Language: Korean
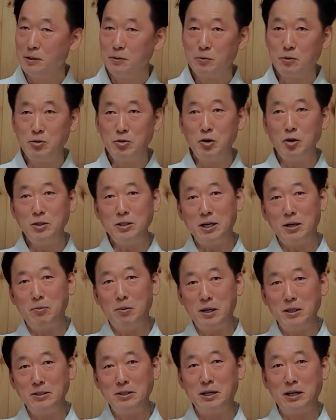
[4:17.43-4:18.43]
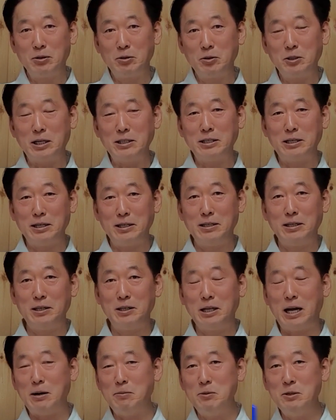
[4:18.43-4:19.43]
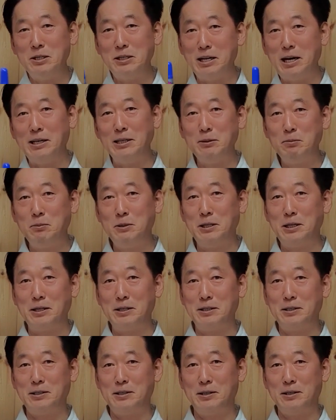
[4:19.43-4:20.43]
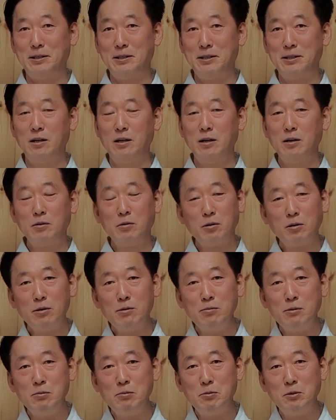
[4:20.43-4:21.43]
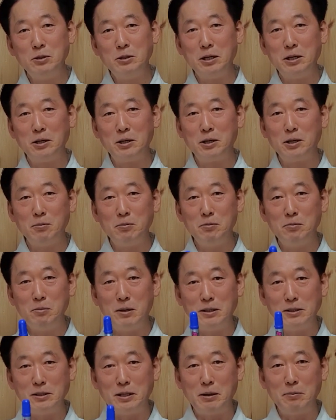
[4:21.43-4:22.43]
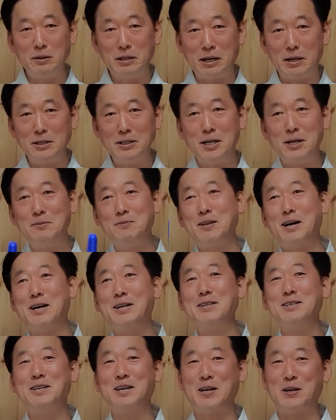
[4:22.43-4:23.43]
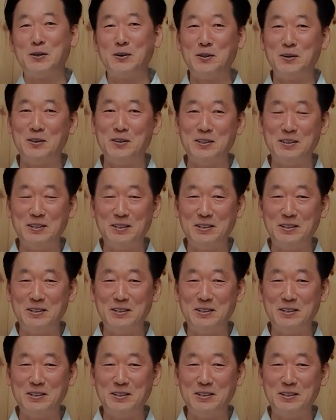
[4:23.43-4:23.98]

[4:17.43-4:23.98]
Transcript: 우리 수행자반이라도 찾아야 돼. 남의 일이 아닙니다 이거는. 여러분 문제, 여러분만 되면 다른 사람 다 하는 거예요.